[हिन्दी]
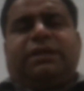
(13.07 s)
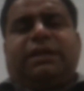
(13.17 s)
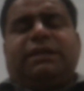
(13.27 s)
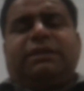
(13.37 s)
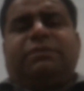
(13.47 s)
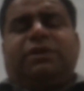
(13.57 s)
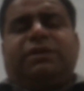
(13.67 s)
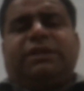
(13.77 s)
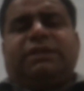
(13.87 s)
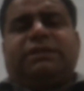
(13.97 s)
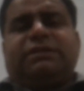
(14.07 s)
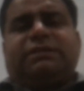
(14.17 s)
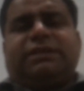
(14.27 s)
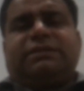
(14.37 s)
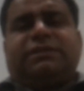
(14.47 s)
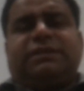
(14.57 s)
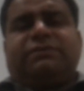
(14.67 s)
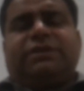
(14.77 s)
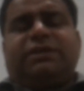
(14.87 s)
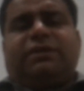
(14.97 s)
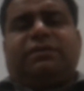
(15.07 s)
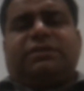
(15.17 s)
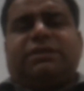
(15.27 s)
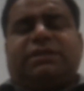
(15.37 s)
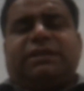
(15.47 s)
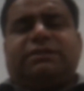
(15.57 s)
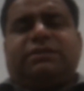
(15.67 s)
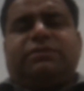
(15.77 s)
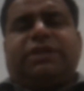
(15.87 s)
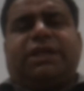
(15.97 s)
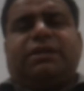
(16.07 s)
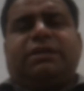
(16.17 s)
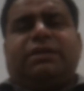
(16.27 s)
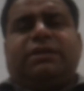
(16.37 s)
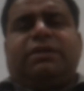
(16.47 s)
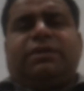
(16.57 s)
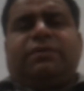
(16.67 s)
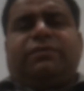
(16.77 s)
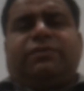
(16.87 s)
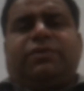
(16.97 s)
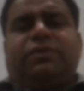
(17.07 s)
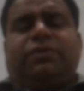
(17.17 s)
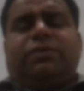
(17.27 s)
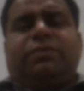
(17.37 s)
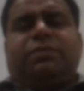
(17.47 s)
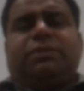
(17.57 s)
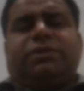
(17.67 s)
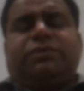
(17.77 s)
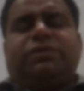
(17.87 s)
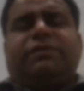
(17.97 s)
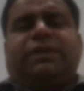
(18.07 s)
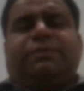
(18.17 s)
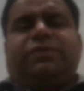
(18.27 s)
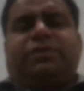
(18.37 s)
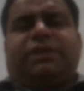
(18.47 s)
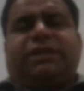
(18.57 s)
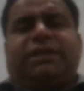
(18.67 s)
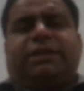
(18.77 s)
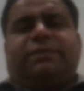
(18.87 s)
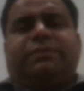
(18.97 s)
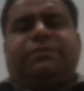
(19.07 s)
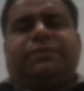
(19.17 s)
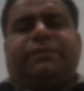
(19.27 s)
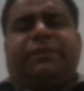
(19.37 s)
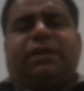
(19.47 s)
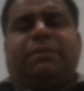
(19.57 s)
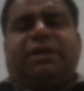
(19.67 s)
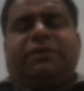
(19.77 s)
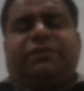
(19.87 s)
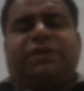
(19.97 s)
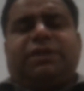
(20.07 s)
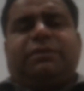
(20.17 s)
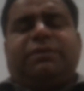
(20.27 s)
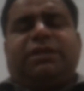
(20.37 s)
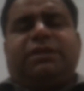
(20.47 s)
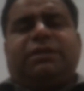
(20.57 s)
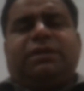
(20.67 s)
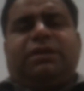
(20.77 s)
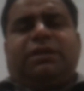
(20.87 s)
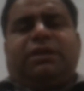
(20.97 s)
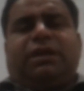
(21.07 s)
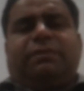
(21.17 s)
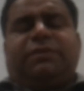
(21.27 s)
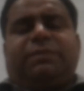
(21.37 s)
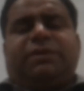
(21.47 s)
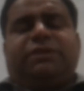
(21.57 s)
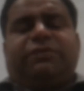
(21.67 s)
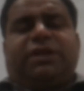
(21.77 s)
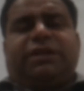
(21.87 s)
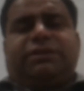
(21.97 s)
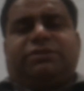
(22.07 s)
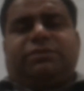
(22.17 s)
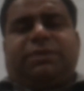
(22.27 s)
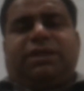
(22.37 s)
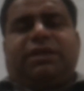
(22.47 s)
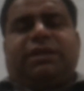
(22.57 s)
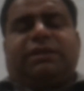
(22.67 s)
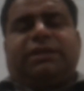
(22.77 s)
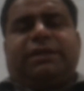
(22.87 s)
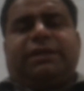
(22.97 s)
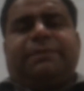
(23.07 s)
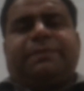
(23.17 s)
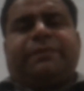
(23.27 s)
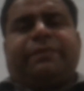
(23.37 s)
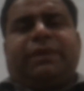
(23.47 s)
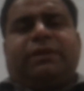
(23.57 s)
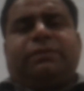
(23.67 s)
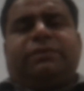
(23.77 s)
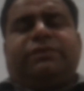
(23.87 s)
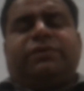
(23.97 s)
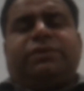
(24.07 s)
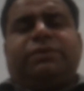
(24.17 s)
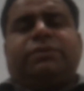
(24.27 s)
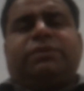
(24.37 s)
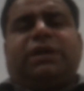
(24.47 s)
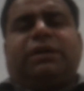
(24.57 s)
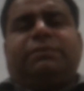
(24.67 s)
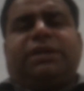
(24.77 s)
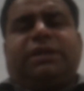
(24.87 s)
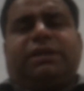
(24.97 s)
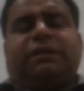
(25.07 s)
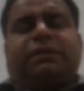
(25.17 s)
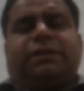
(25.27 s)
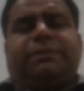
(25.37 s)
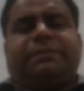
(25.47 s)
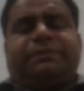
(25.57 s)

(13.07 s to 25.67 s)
कि एंटीबायोटिक की सेंसटिविटी और रजिस्टेंस जो है वो क्यों डेवलप हो गई है हमारे फील्ड में हम अब अद्वियात इस्तेमाल करते हैं तो वो क्यों काम नहीं करती